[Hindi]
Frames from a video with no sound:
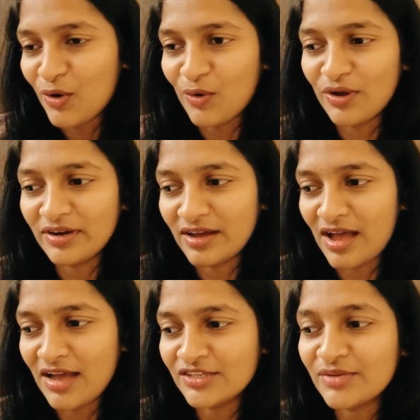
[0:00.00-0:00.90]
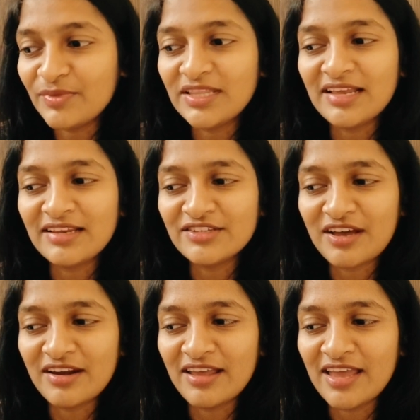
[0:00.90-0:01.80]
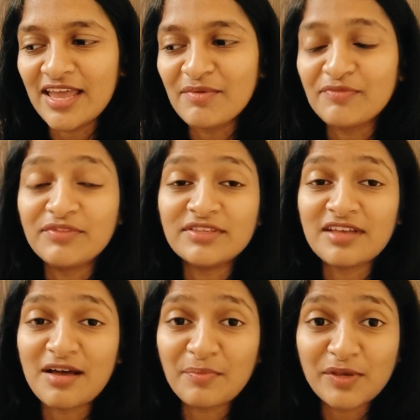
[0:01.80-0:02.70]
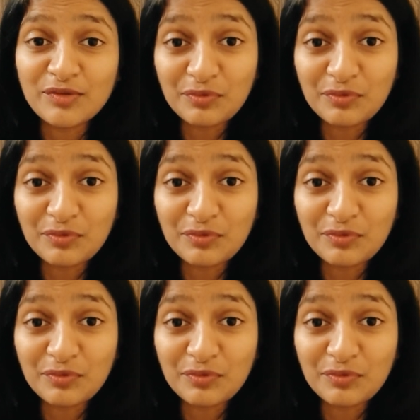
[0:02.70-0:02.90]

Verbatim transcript: और आज हम ये देखने जा रहे हैं मुफ्ती साहब की